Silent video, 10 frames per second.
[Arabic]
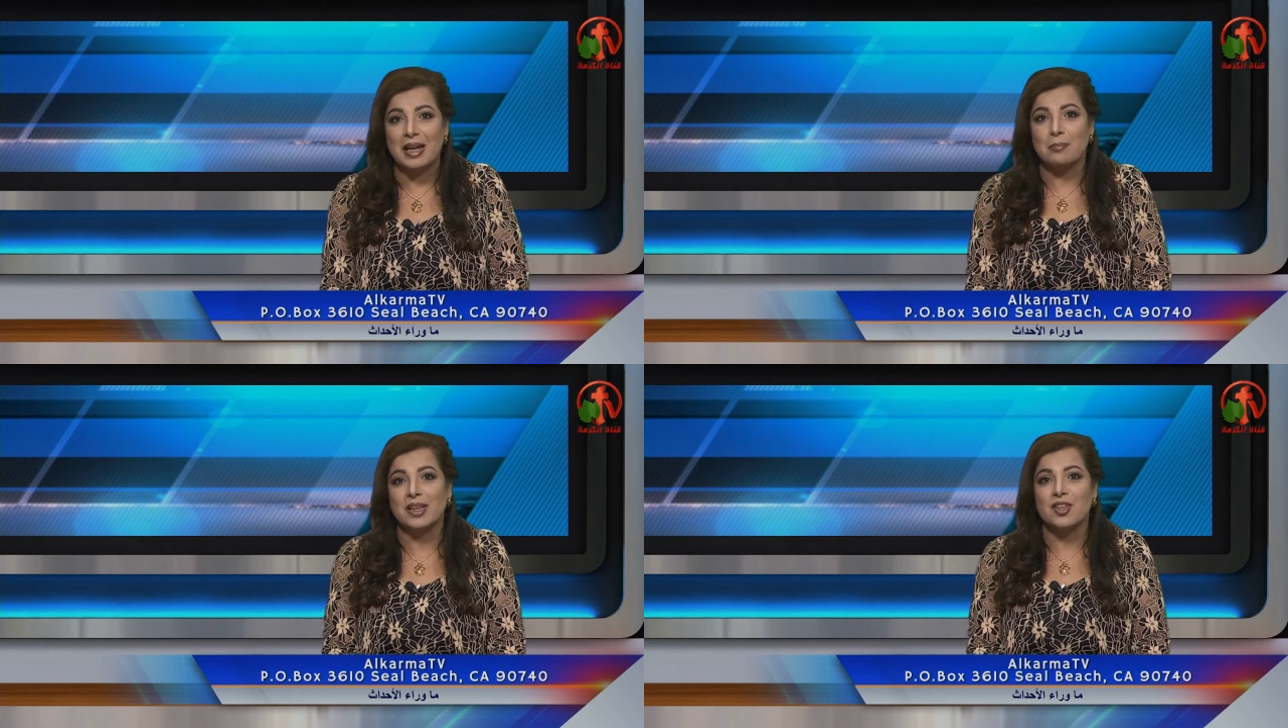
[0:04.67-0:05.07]

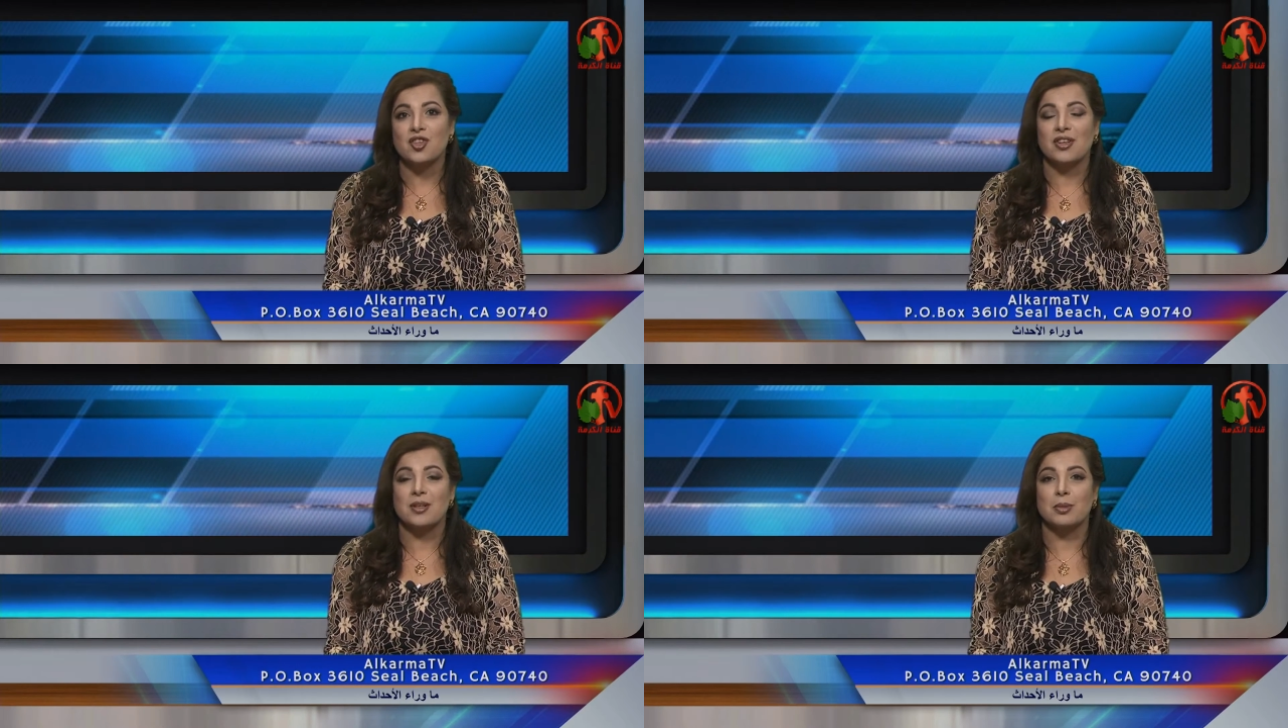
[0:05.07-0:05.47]

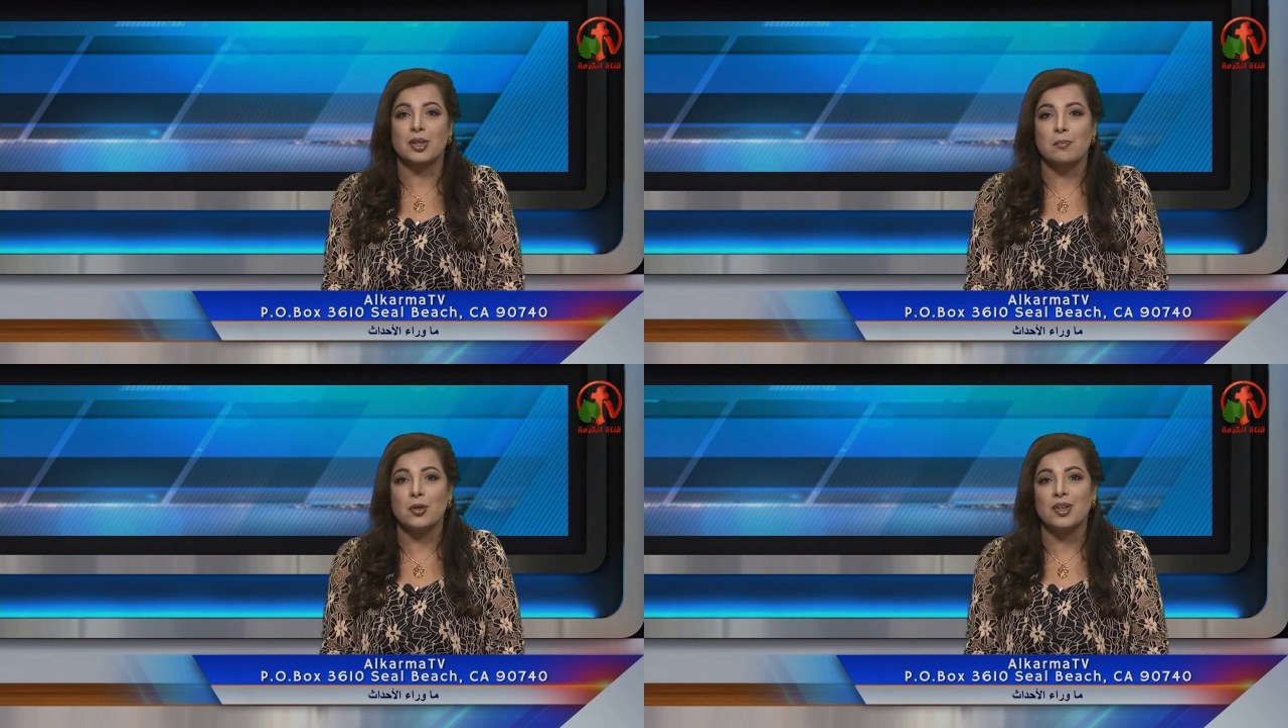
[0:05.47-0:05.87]
هيبدا شهر
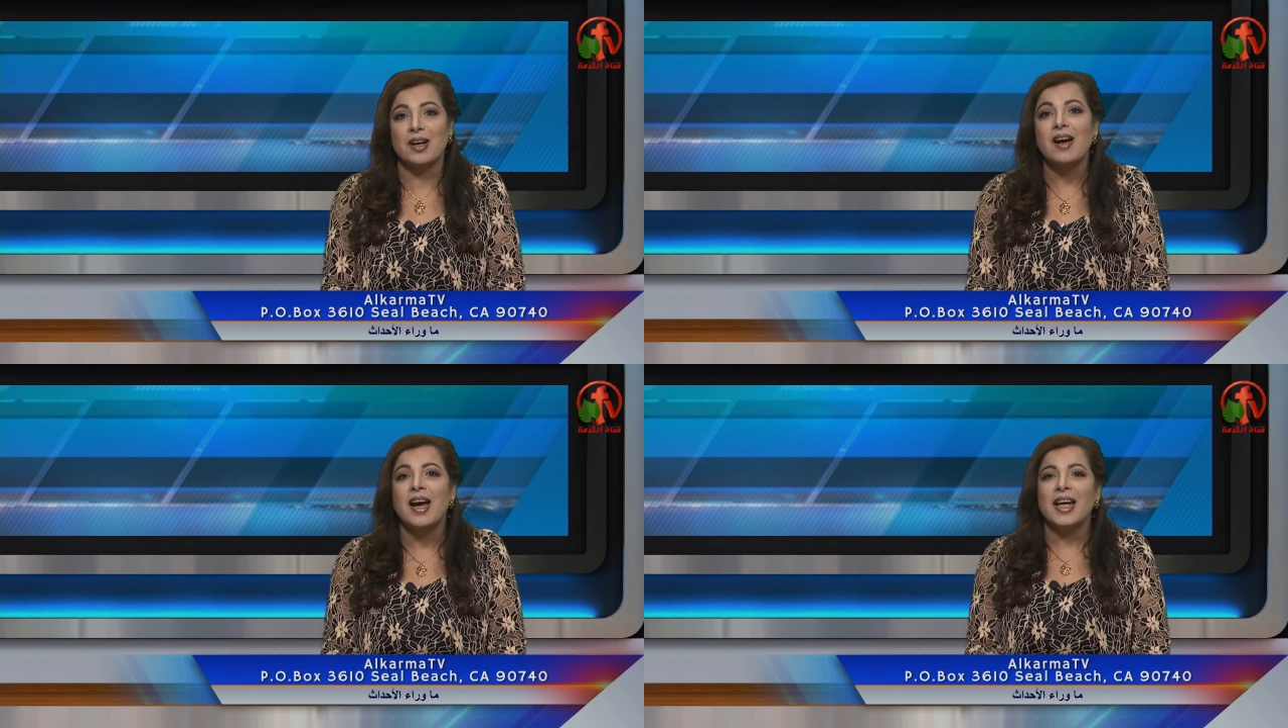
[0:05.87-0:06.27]
رمضان
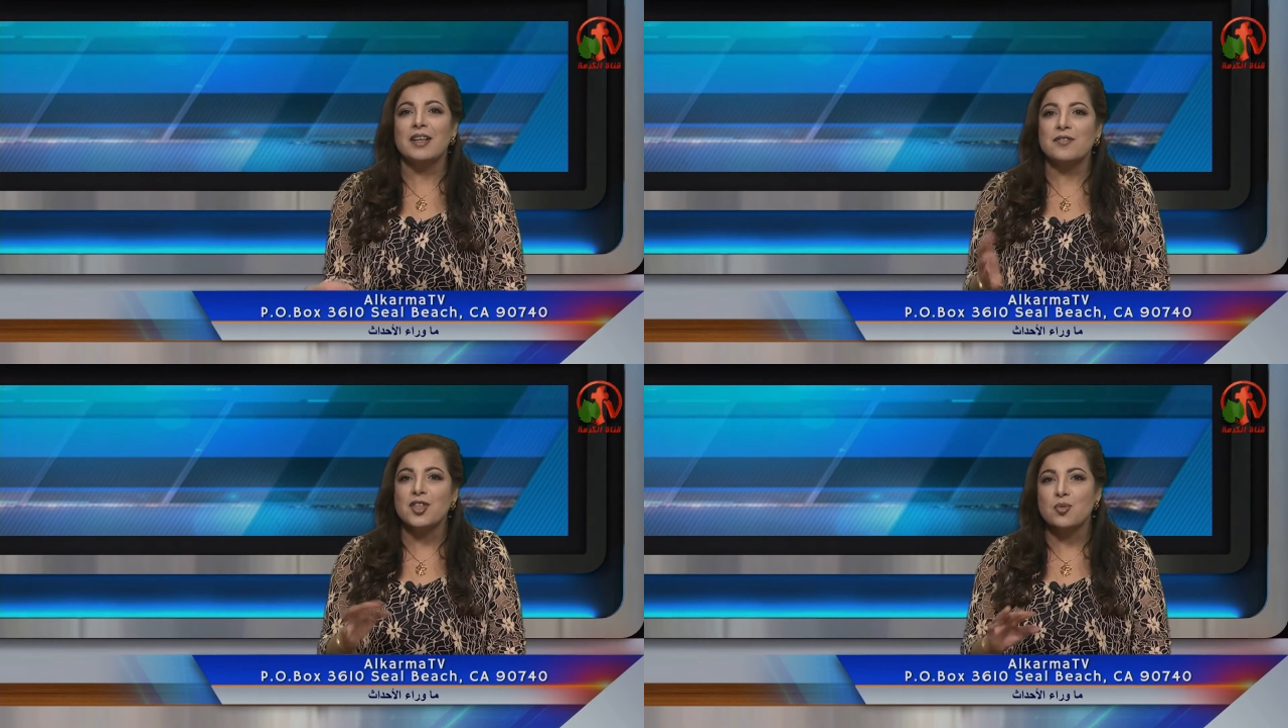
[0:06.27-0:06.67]
بكره
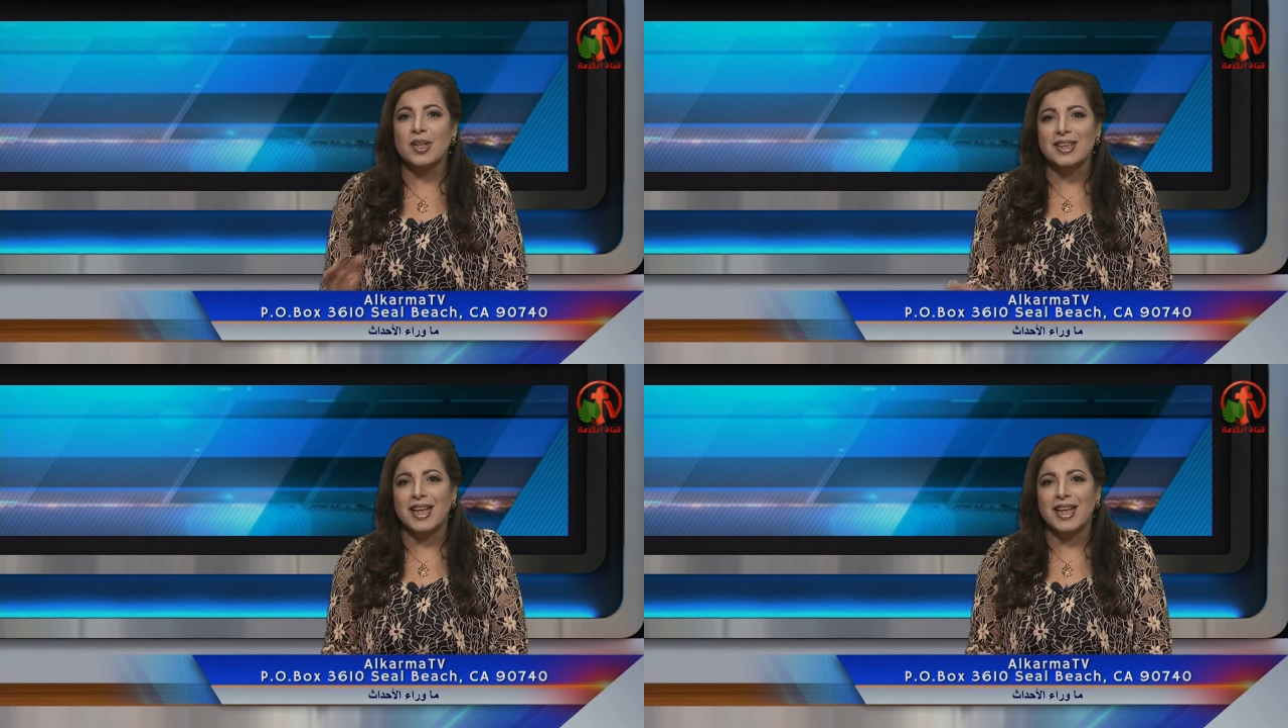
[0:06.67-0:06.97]
كان في شويه